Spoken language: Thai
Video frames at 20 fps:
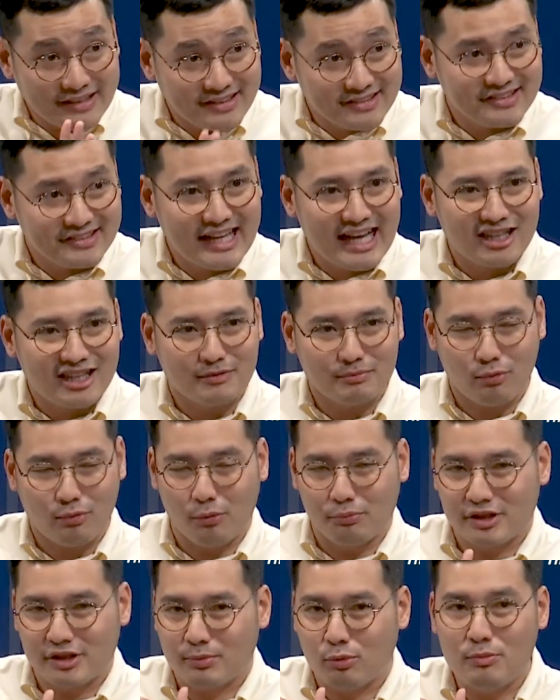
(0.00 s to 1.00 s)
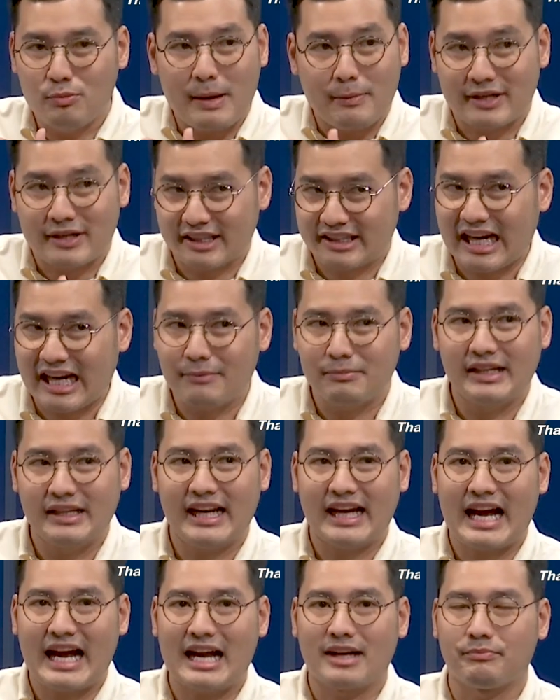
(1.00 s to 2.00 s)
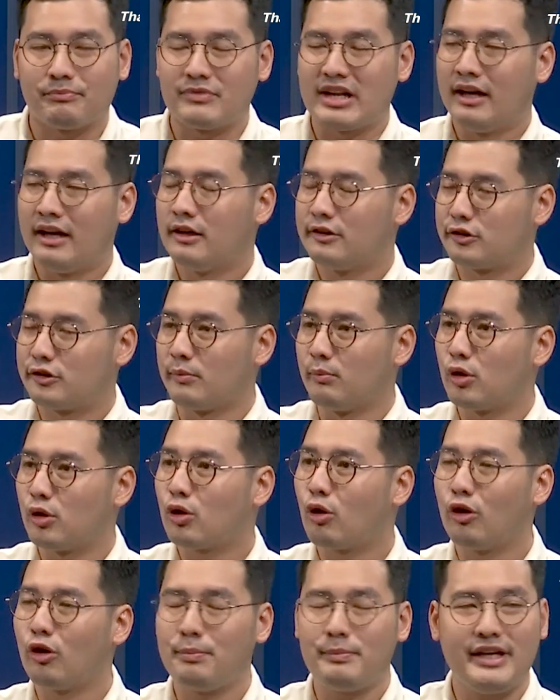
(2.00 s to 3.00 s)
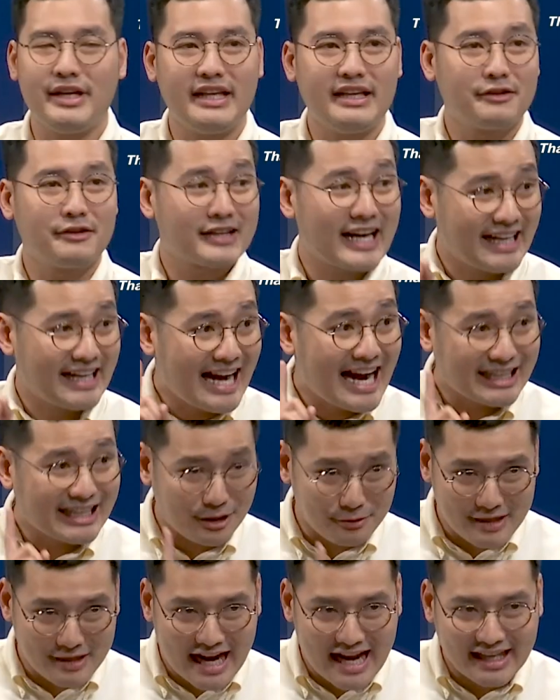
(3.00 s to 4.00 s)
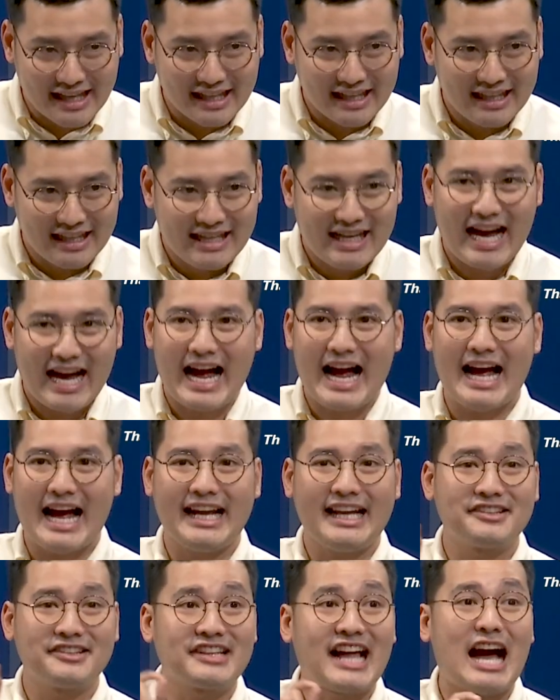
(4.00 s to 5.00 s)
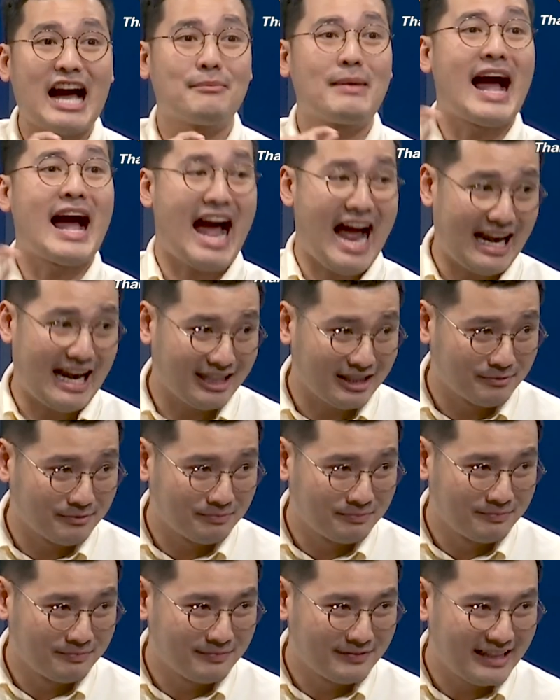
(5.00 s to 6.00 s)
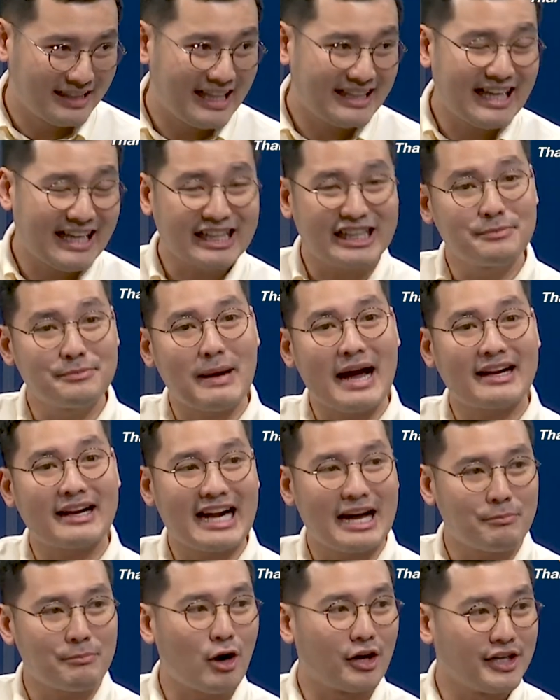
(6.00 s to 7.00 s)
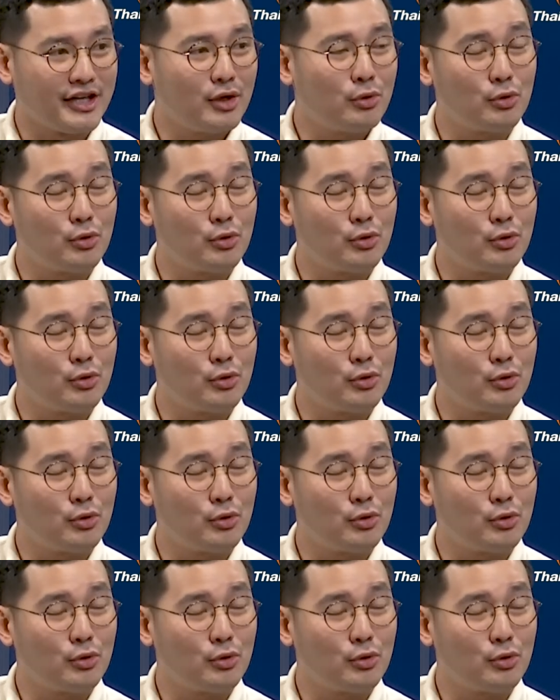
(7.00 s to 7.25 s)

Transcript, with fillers: ลาสั้นๆผมจะพูดแบบกระชับเลยแล้วกันสมมุติคนมีรายได้เท่าไหร่ให้3หารและนั่นคือภาระผ่อนที่